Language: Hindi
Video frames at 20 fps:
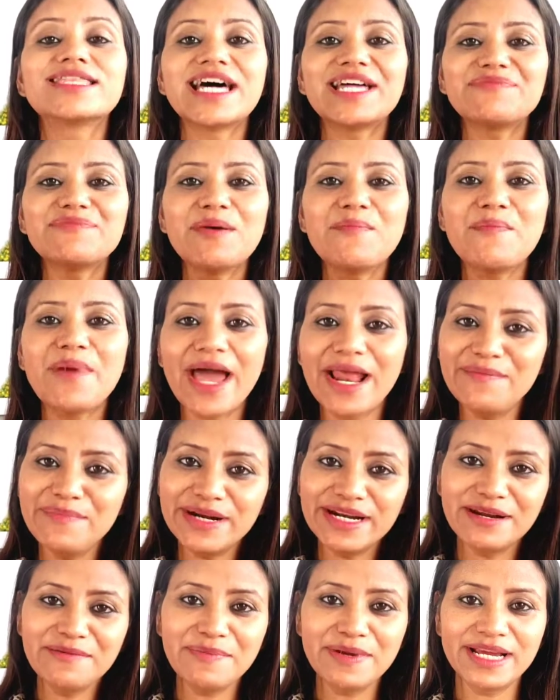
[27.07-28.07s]
साथ में बेल
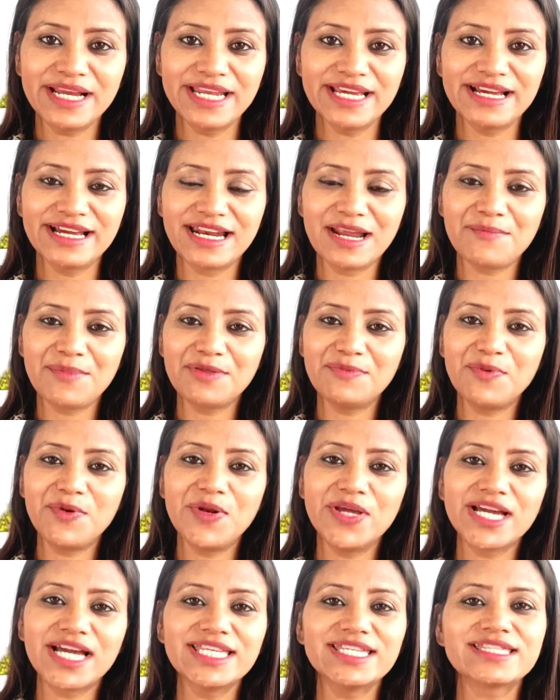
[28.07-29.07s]
बटन पर क्लिक करना मत
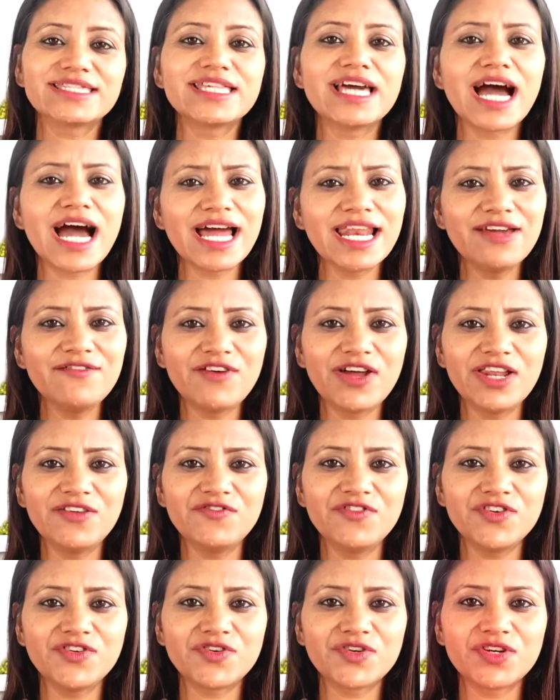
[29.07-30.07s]
भूलिएगा जिससे आने वाली
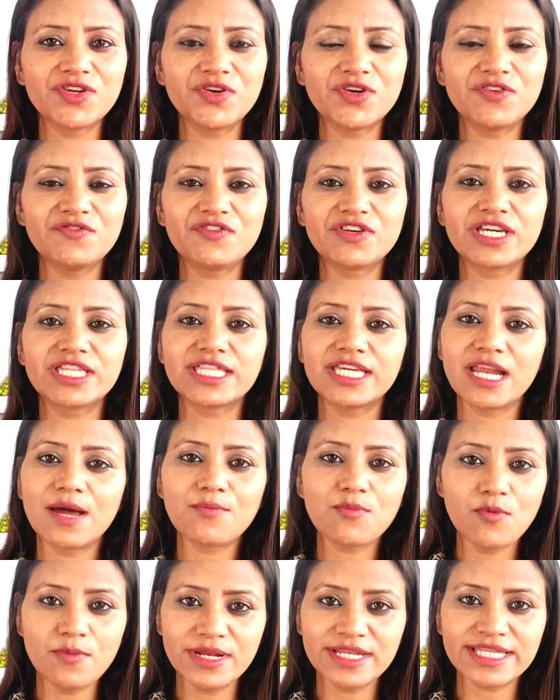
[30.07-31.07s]
वीडियो की नोटिफिकेशन
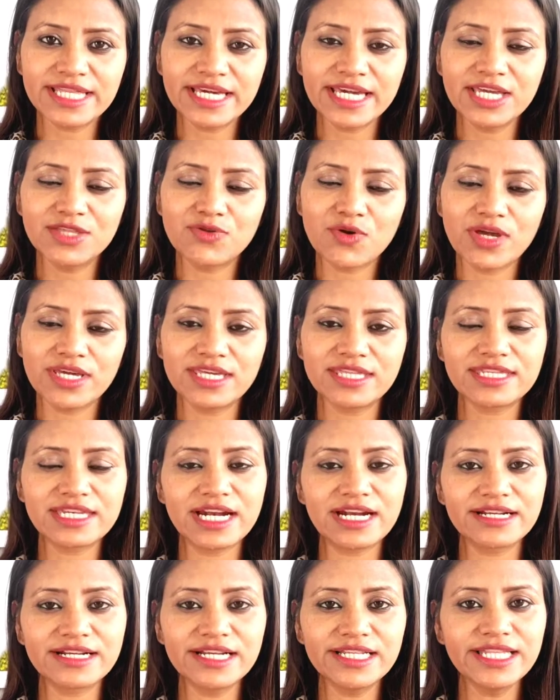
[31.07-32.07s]
आपको मिल सके तो आइए
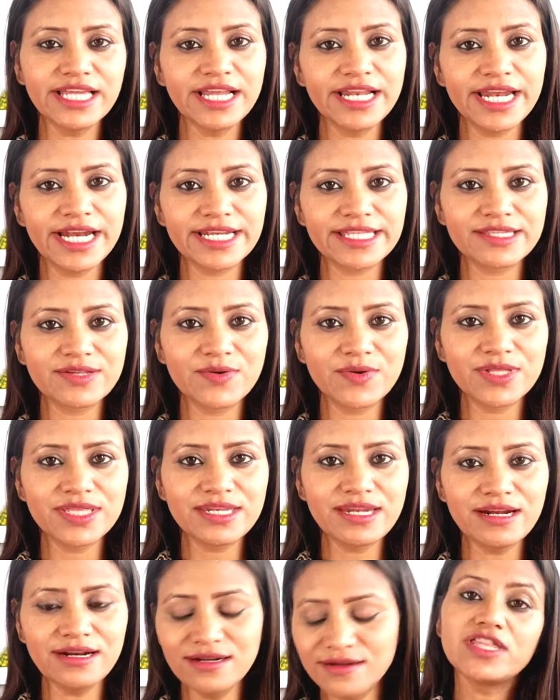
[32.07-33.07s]
स्टार्ट करते हैं लेट्स को
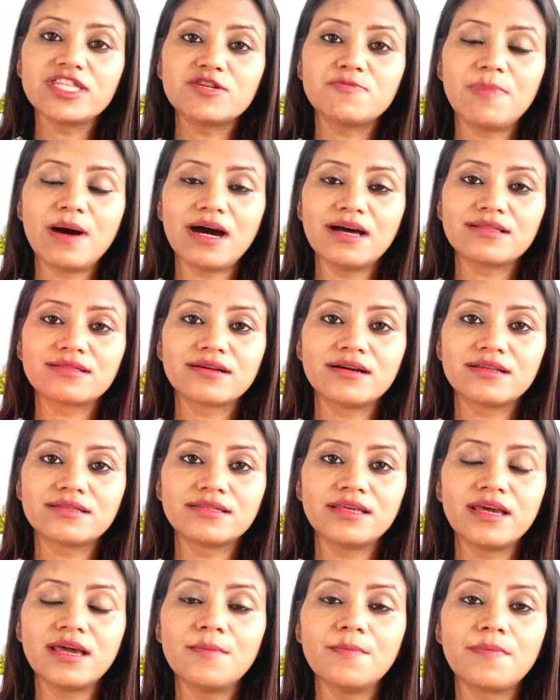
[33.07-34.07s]
स्टार्ट बात
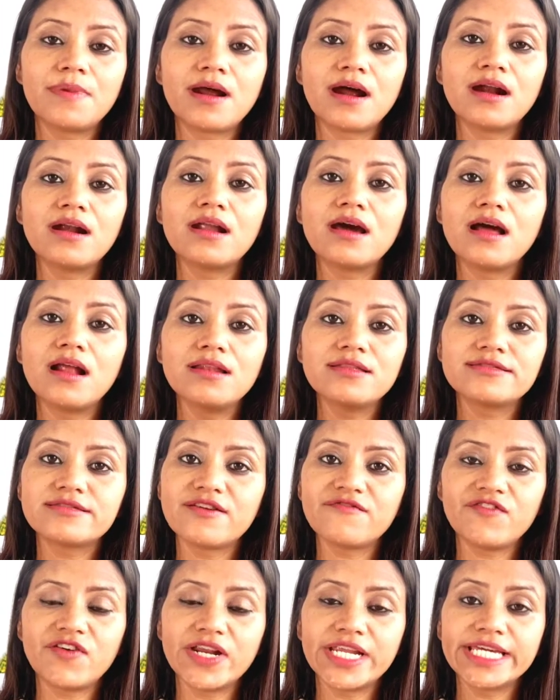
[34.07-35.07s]
करते हैं ब्रांड अल
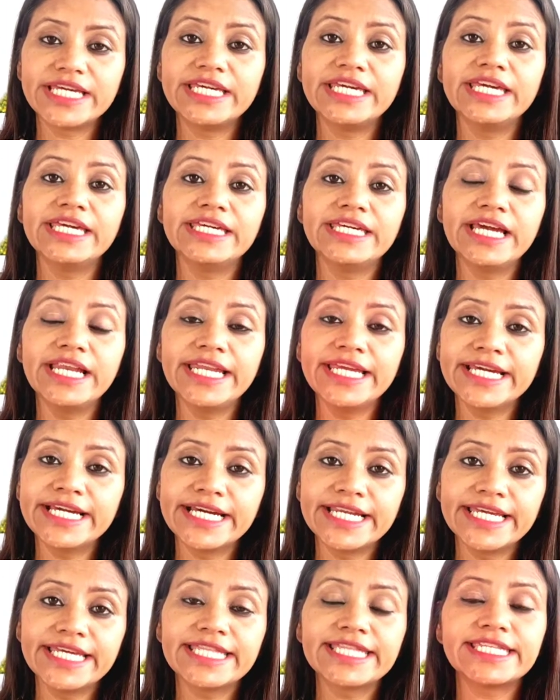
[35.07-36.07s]
जफर की ये
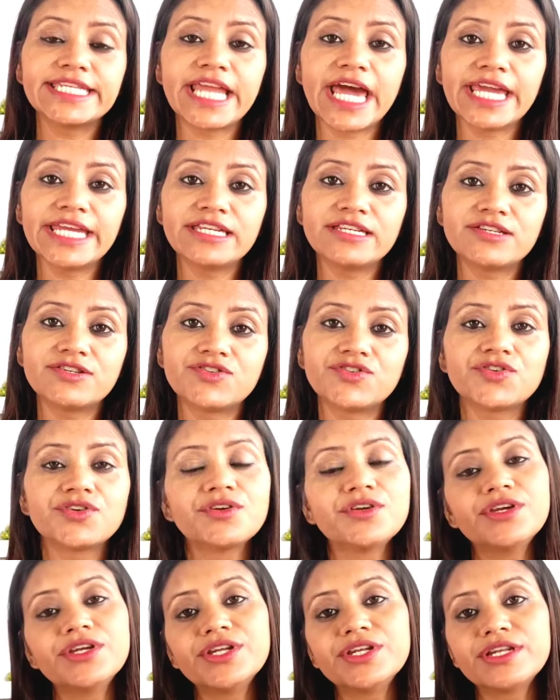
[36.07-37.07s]
लिंक्रीज नाइट
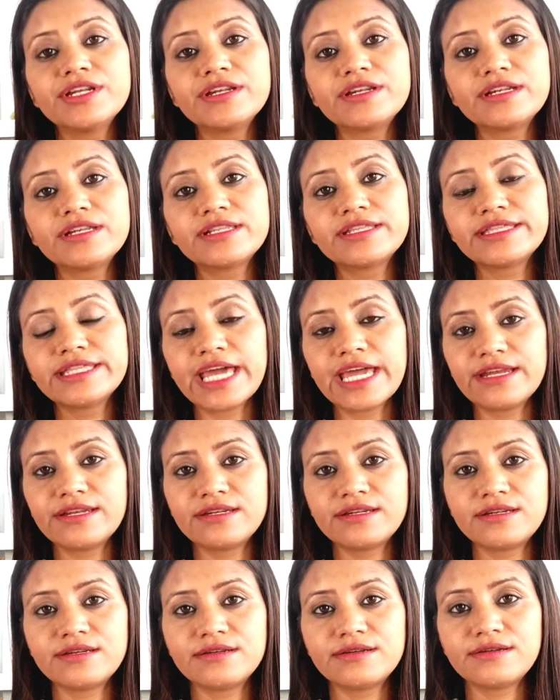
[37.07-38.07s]

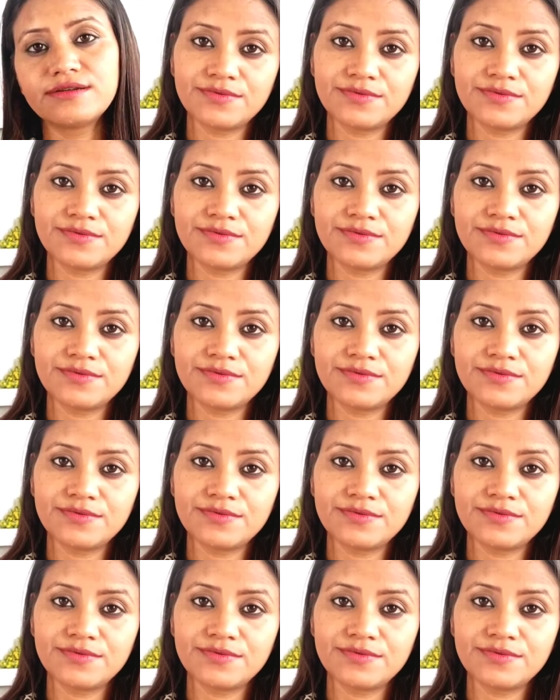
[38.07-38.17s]
सेट